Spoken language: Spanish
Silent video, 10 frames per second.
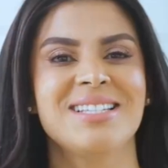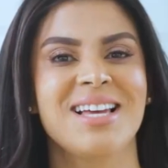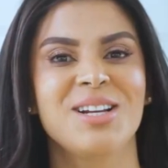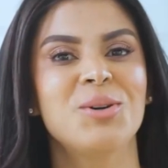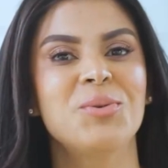Es
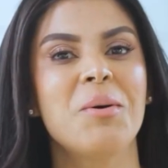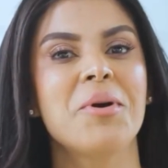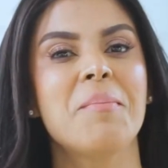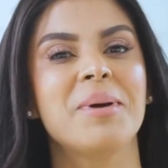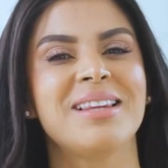algo
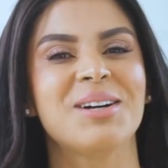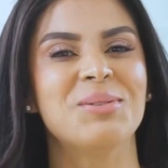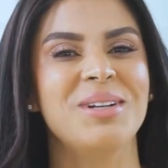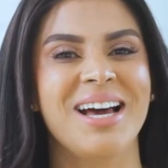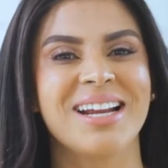nuevo y
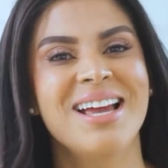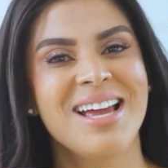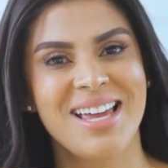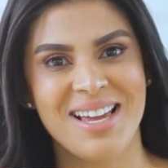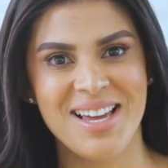espectacular
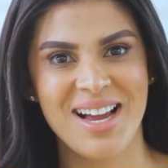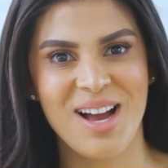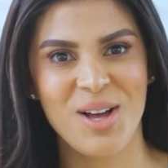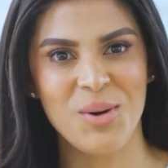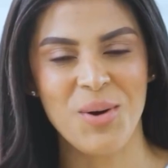que ha
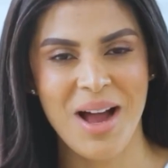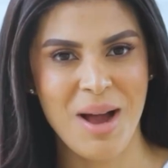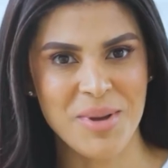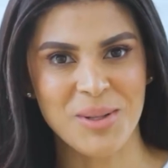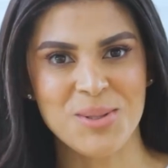llegado a mi